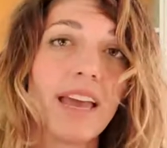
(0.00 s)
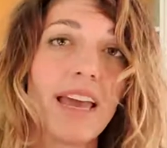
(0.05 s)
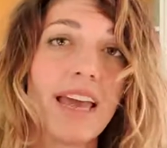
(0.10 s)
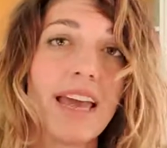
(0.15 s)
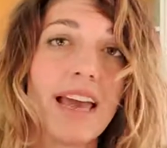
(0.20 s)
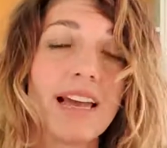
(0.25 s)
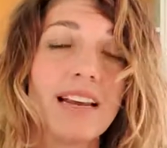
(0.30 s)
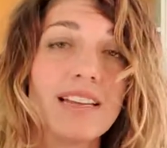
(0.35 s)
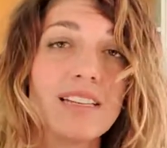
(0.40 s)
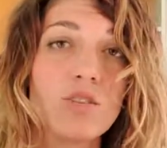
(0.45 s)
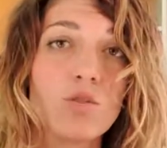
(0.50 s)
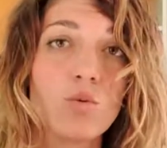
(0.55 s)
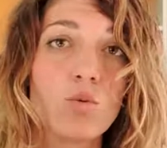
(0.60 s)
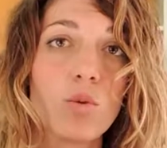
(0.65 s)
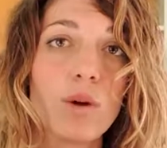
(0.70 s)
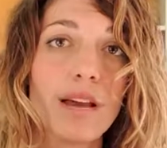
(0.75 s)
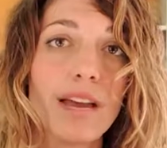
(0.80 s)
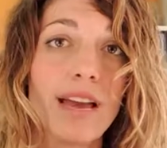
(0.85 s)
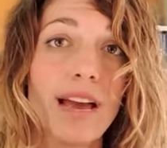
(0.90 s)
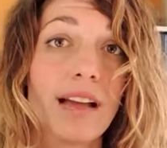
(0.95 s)
e alle
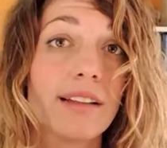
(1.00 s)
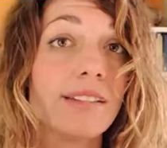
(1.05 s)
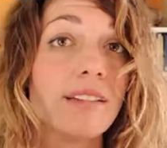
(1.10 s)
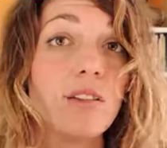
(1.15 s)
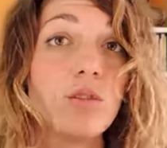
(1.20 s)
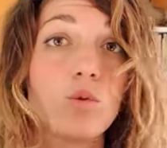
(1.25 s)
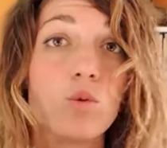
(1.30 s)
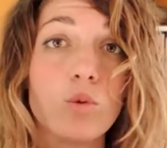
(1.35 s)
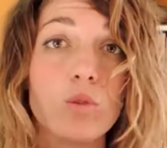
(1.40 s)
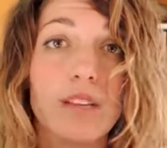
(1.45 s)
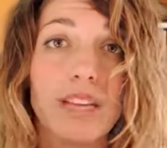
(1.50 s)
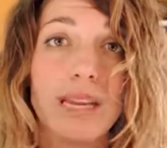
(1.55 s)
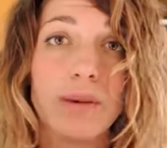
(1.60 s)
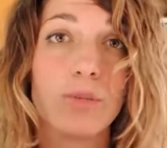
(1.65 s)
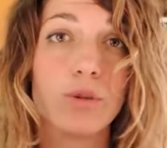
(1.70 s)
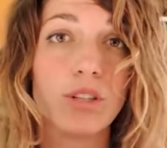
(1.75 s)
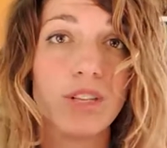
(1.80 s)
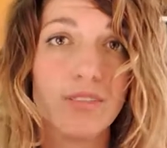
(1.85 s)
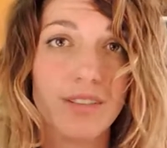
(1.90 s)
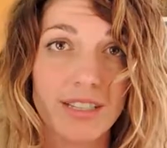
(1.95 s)
sue attitudini e
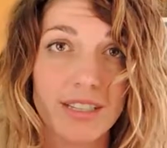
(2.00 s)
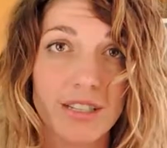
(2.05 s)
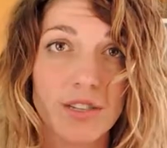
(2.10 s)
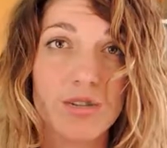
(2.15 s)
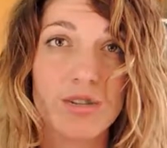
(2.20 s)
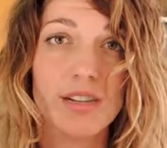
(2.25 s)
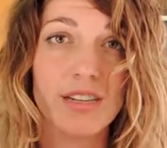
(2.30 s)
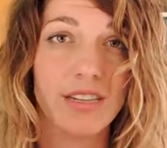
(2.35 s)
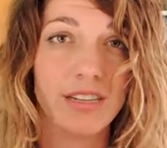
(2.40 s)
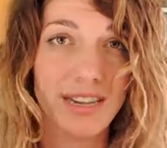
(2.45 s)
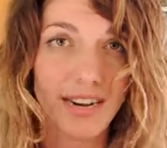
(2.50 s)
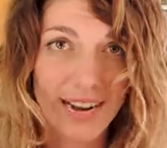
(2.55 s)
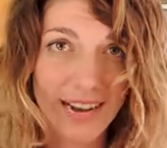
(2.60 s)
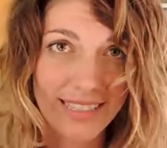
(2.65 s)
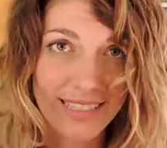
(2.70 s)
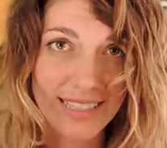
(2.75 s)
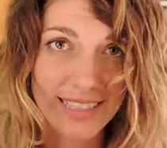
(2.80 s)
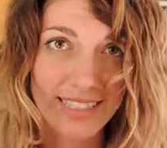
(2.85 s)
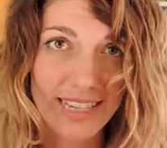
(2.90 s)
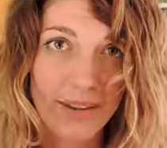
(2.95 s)
motivazioni di
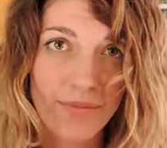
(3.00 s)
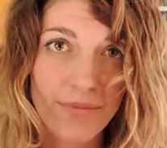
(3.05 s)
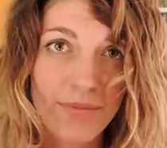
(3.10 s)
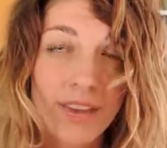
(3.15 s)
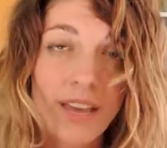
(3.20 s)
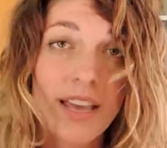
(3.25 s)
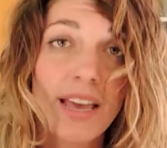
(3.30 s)
razza